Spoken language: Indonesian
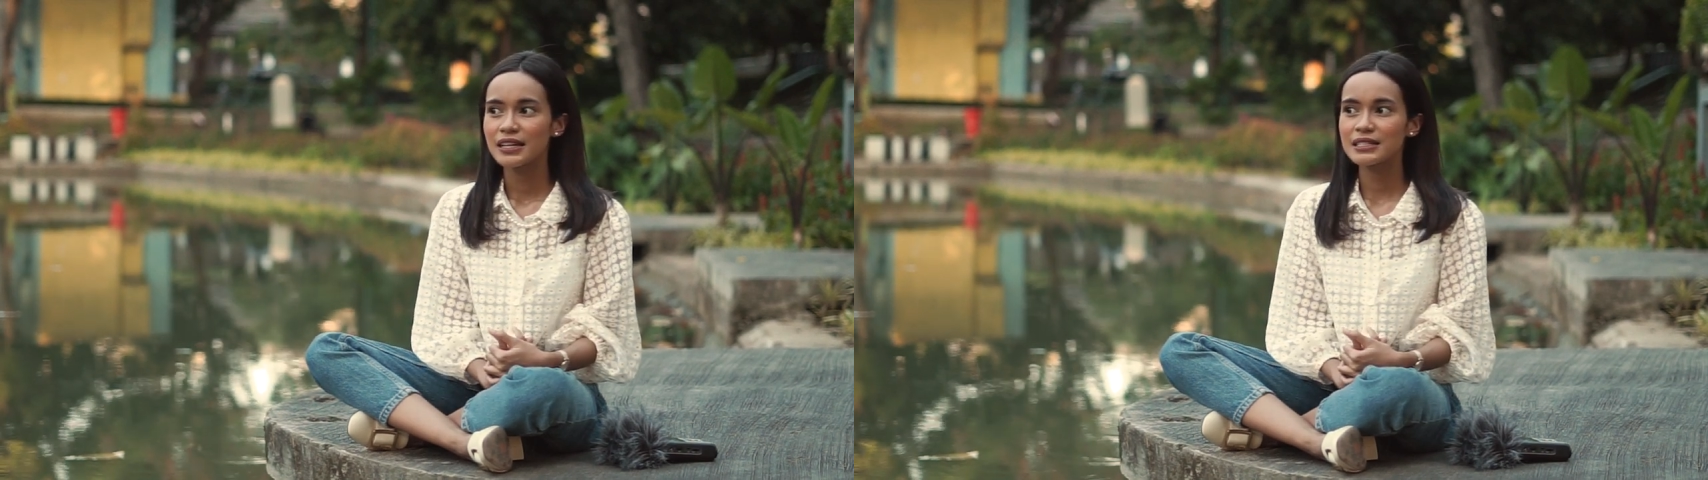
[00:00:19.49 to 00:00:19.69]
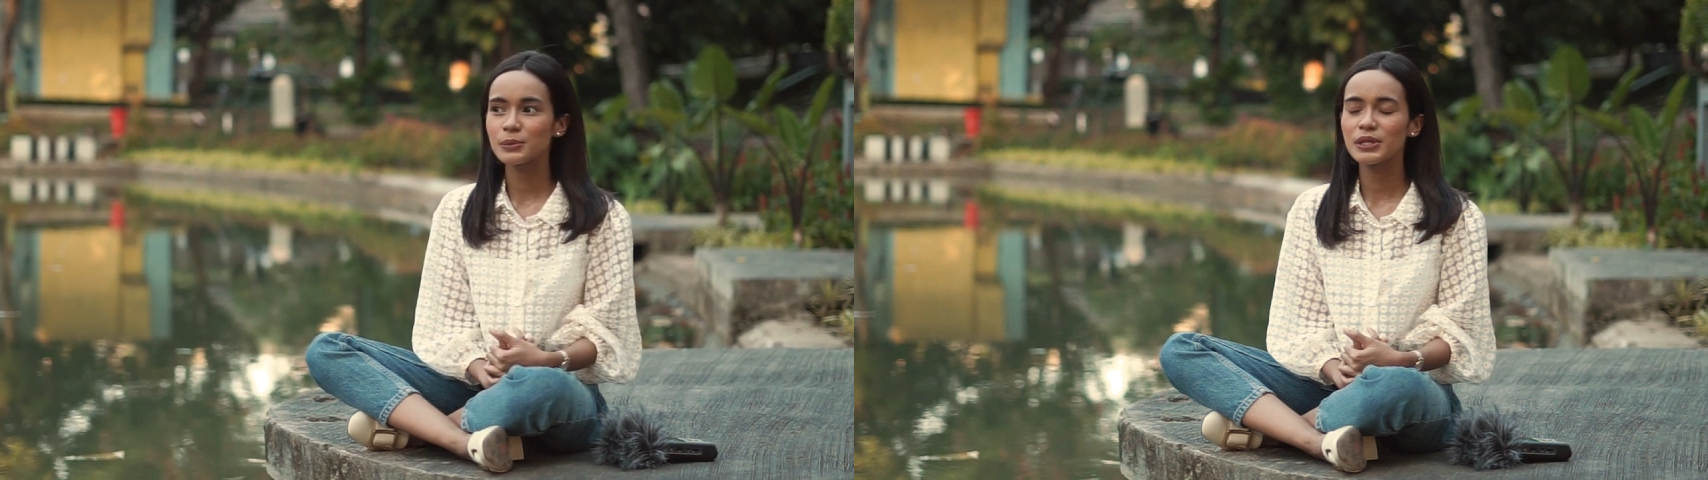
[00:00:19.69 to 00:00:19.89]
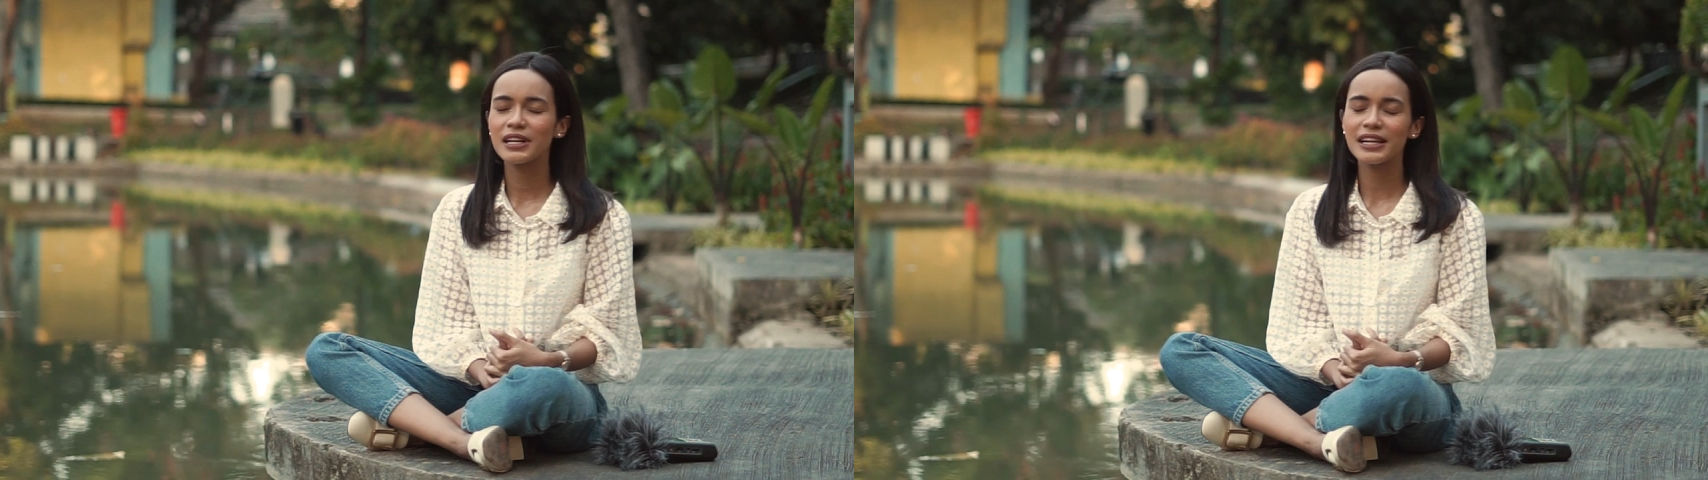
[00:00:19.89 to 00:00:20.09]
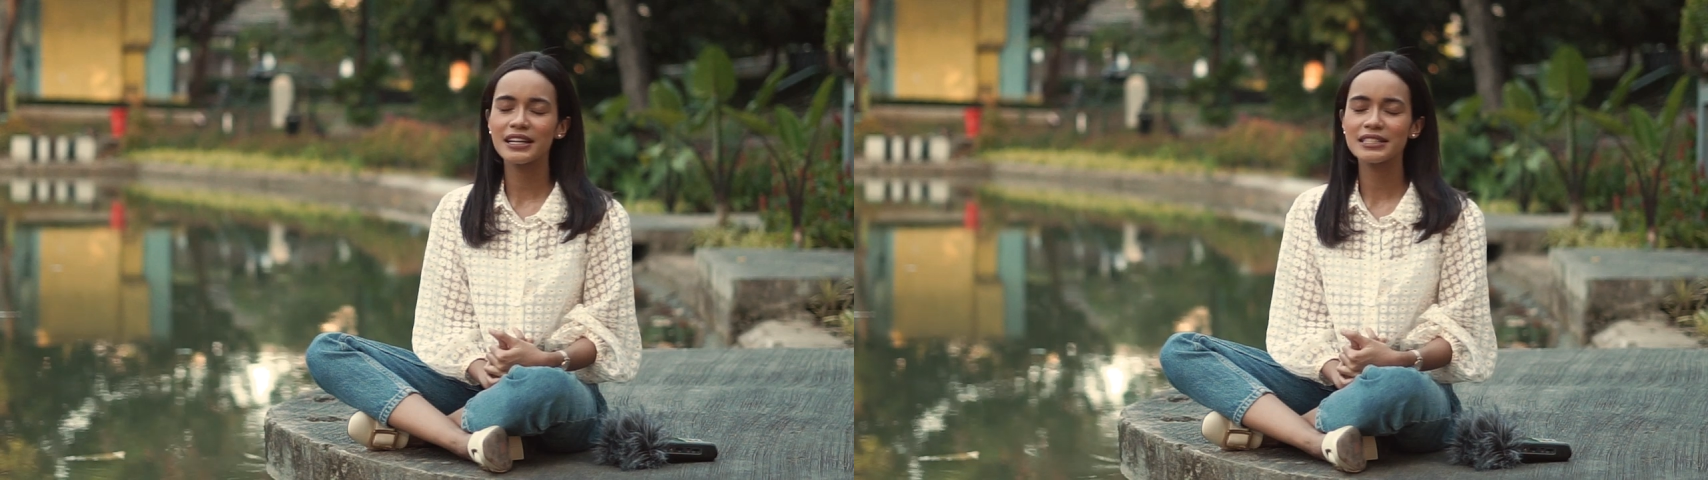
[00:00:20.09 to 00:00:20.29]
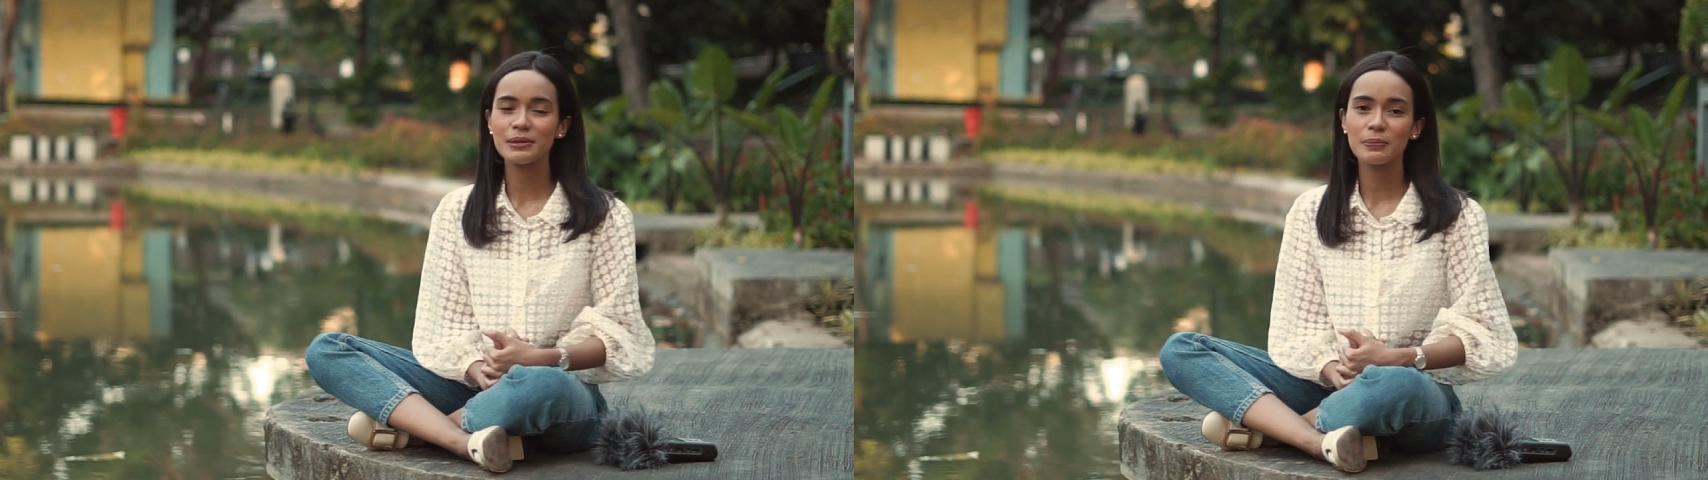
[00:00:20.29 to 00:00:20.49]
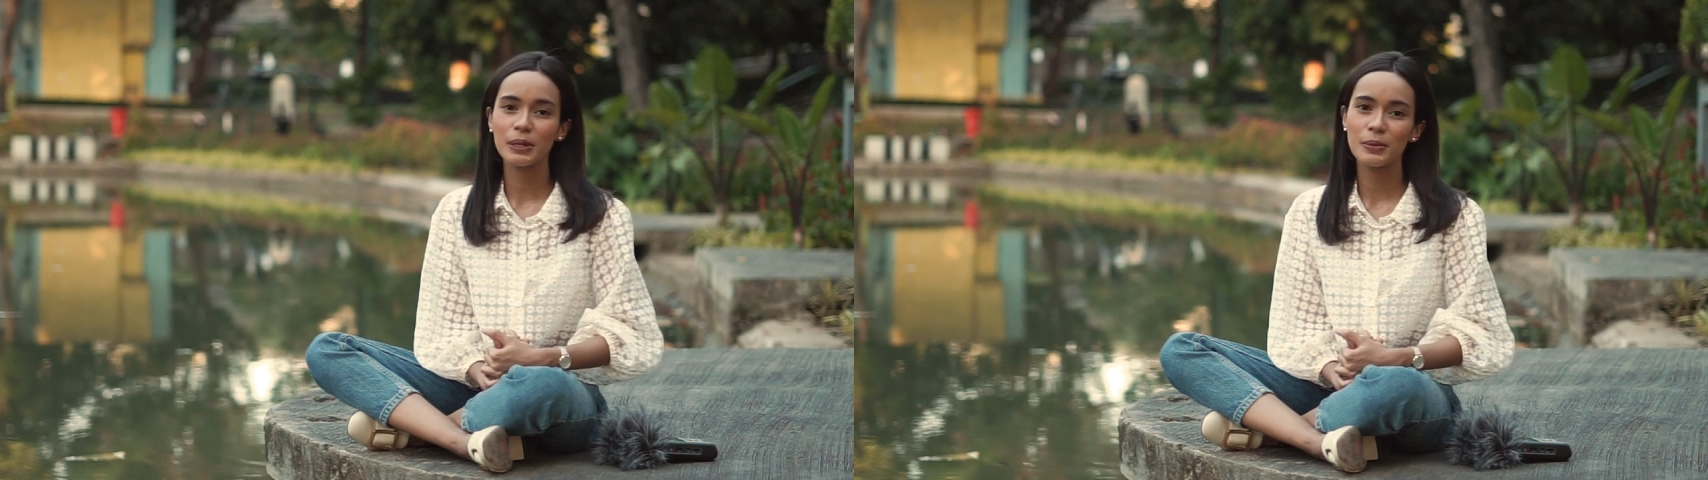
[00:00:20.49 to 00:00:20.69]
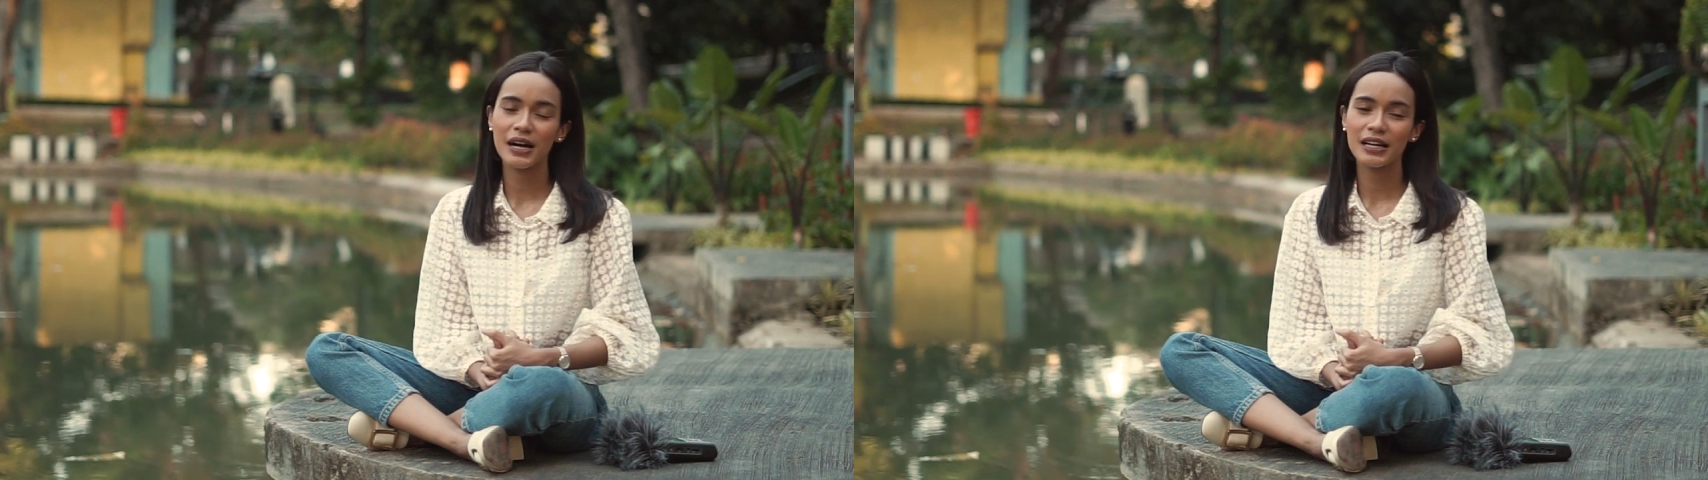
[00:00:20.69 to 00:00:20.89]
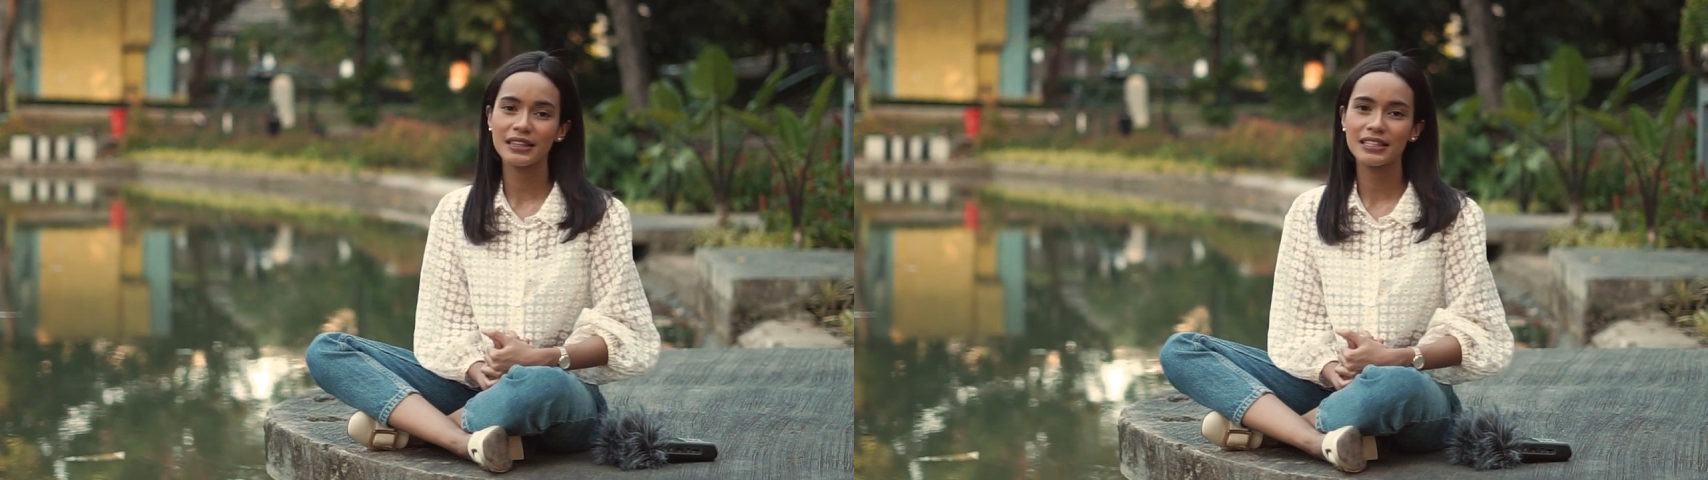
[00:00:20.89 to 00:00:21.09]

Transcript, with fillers: Sebenarnya simple banget.